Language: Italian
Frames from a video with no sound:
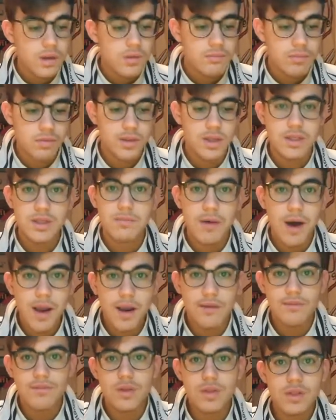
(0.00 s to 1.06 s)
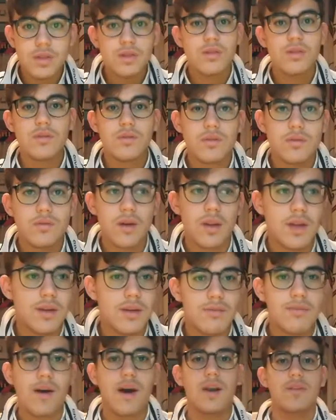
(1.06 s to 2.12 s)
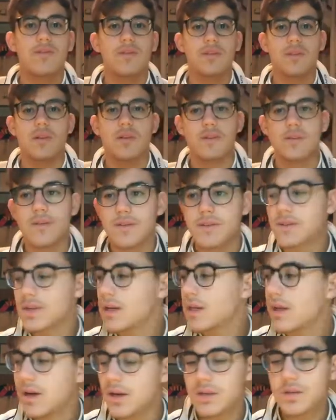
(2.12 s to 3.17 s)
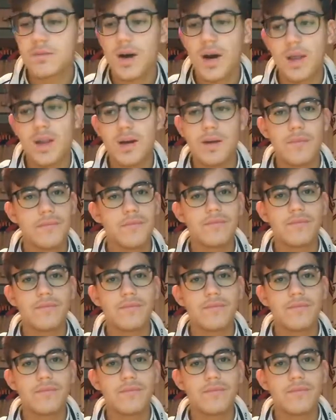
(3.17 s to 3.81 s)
protegge palla, fisico, guadagna a fare, fa salire la squadra.